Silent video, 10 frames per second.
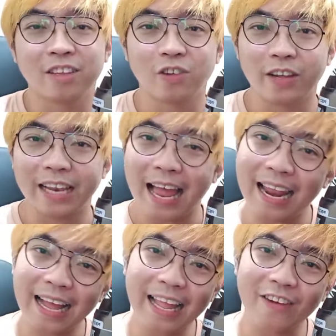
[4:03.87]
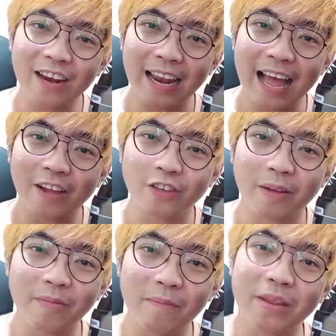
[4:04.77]
So, ilalagay ko na lang yung
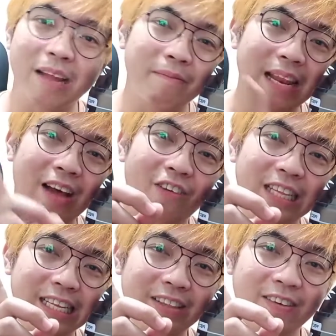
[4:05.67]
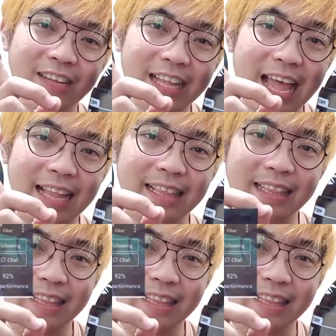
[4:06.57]
shop na pinagbilang ko dito. Yan.